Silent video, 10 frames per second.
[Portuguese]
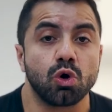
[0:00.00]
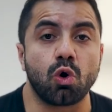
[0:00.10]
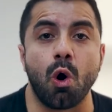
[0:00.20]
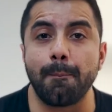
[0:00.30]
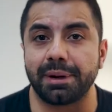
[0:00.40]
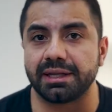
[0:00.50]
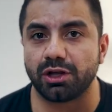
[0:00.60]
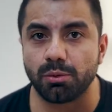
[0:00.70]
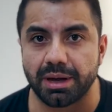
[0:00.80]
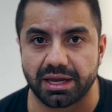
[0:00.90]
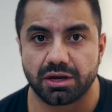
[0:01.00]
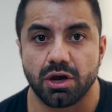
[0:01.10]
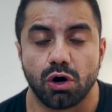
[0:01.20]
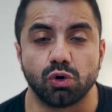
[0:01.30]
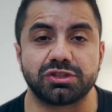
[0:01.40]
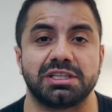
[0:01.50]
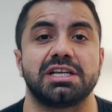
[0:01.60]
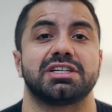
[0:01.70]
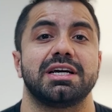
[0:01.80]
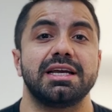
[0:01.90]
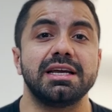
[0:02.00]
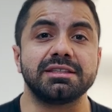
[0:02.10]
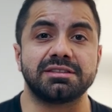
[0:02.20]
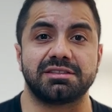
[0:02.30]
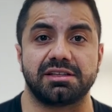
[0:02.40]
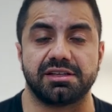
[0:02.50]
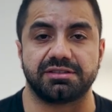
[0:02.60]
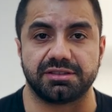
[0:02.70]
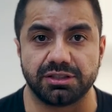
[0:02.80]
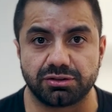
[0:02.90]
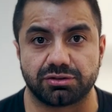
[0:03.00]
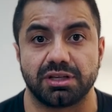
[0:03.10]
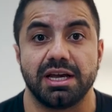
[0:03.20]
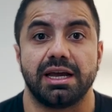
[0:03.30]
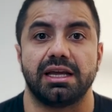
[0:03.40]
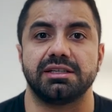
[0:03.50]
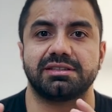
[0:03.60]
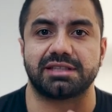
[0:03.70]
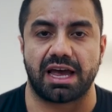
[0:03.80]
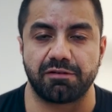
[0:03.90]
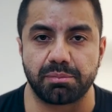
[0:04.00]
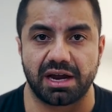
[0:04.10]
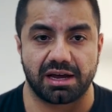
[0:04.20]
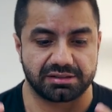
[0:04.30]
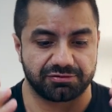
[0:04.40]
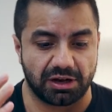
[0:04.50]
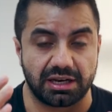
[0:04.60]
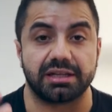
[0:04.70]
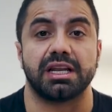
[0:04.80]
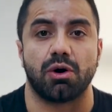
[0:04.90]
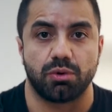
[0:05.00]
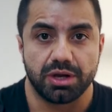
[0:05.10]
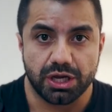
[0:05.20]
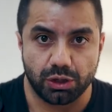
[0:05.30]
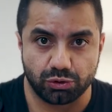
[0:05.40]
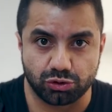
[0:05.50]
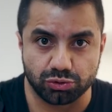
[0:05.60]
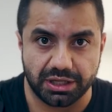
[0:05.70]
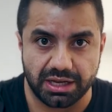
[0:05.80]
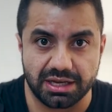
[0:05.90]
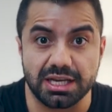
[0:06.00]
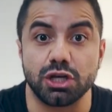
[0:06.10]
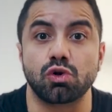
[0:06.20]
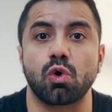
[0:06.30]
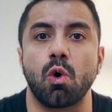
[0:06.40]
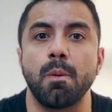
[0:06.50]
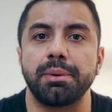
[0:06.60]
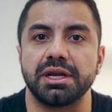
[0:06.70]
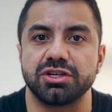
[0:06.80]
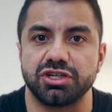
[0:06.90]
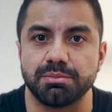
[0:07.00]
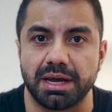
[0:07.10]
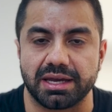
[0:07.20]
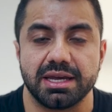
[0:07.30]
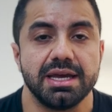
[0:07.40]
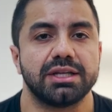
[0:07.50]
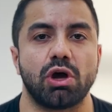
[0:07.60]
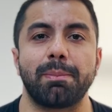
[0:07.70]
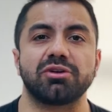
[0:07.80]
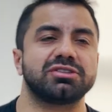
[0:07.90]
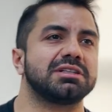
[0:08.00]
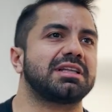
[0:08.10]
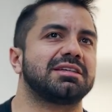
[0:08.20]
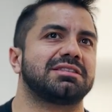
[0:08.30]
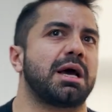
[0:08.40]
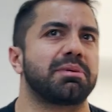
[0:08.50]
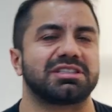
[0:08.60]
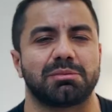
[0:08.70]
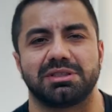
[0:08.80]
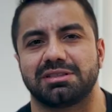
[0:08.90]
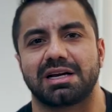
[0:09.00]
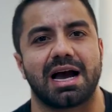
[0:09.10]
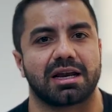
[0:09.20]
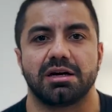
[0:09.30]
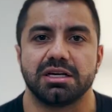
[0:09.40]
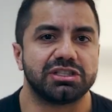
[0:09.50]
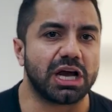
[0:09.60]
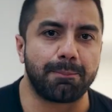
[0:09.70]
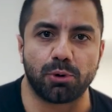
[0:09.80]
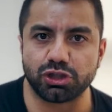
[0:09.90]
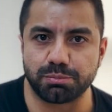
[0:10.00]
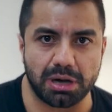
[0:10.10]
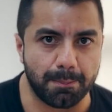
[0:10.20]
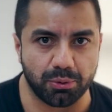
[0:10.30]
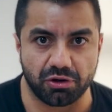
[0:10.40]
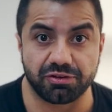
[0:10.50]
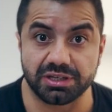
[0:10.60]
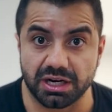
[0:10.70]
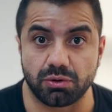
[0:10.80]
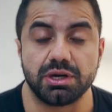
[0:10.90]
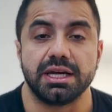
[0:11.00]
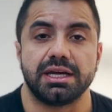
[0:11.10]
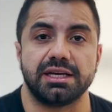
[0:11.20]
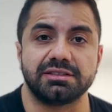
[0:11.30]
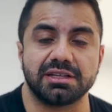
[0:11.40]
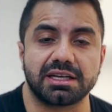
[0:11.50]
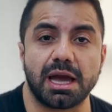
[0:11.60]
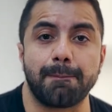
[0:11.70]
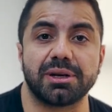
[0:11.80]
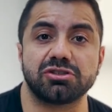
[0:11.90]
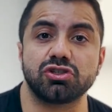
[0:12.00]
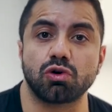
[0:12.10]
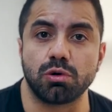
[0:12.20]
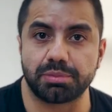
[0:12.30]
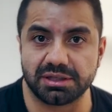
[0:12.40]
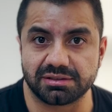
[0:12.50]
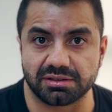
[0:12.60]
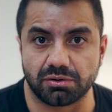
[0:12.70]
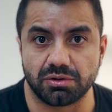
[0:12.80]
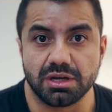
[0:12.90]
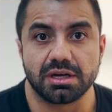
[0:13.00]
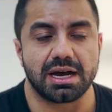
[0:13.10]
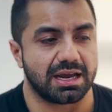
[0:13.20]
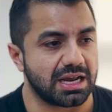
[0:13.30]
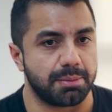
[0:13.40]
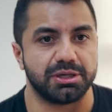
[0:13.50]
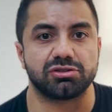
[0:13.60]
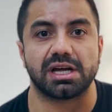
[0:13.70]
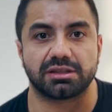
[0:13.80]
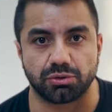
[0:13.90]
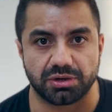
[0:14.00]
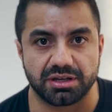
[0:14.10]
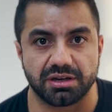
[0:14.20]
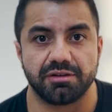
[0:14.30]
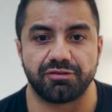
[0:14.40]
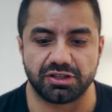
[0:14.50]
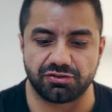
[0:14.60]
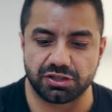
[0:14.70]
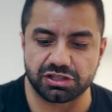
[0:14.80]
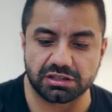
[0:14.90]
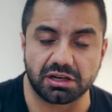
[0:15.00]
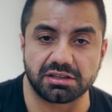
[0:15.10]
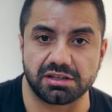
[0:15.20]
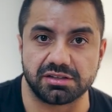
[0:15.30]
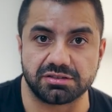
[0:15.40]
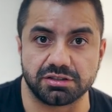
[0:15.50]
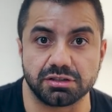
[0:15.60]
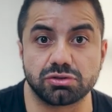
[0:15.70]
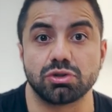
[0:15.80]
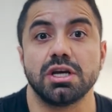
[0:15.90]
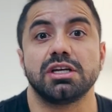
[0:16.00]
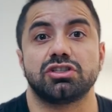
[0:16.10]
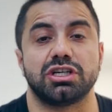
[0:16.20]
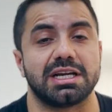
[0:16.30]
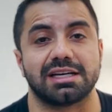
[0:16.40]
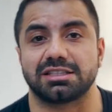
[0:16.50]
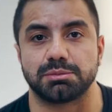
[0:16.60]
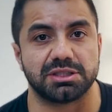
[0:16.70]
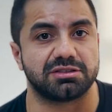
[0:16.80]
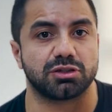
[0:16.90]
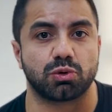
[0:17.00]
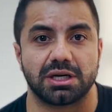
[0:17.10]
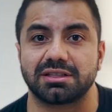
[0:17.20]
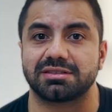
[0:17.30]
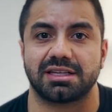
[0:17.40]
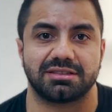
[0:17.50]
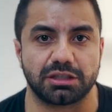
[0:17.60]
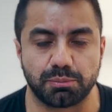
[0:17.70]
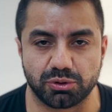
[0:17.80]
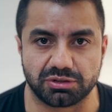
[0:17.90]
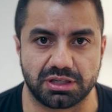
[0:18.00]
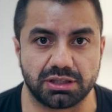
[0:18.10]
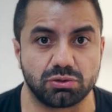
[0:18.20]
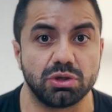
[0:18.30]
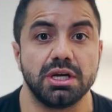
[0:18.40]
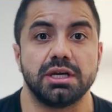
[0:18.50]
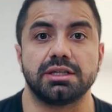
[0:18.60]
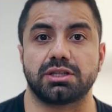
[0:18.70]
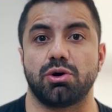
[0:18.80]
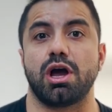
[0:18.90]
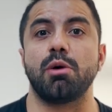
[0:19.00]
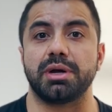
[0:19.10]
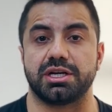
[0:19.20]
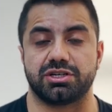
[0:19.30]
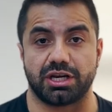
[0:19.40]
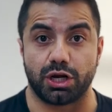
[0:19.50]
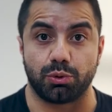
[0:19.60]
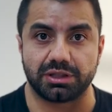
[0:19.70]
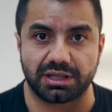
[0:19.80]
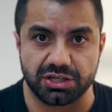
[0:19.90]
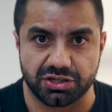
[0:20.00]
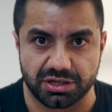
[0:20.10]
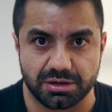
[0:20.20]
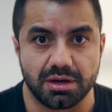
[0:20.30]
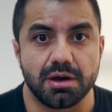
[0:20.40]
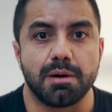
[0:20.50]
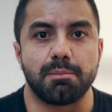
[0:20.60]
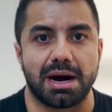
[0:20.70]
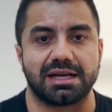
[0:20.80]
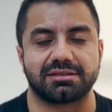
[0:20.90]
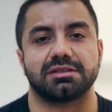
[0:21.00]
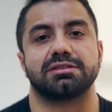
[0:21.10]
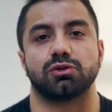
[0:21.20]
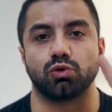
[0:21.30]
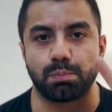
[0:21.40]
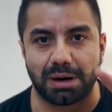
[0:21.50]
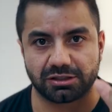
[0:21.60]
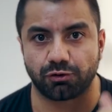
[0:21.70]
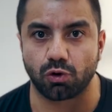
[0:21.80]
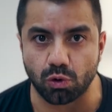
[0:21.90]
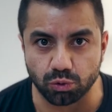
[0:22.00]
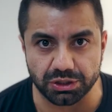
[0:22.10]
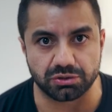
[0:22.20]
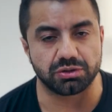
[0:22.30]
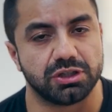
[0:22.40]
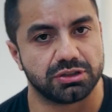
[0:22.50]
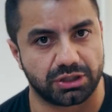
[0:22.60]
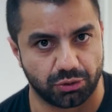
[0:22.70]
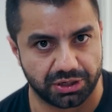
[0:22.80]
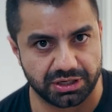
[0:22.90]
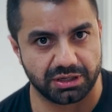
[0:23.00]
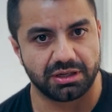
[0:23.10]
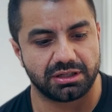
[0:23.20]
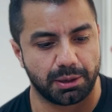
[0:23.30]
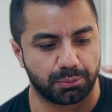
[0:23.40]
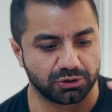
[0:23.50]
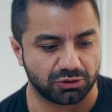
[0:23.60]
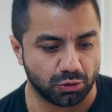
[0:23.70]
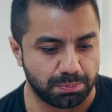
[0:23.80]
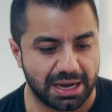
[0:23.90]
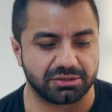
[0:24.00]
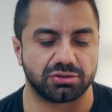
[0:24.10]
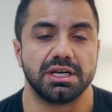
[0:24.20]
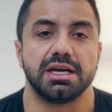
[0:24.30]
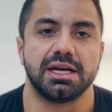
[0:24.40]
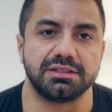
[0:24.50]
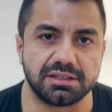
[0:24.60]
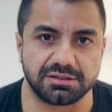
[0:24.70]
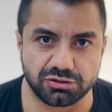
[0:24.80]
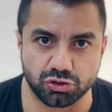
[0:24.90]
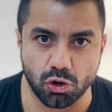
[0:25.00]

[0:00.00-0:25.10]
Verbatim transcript: compreendeu bem. Ou seja, esses exercícios eles servem para falar não, eu estudei e compreendi bem. Não é para você testar para saber se cara já pode ir para a prova. Não, esse daqui é apenas de compreensão. Cara, acabei de estudar a teoria, fiz 20 a 30 exercícios, tirei acima de 50, 60%, então realmente eu entendi. Massa, segundo passo foi concluído. Teoria, depois segundo passo, exercício de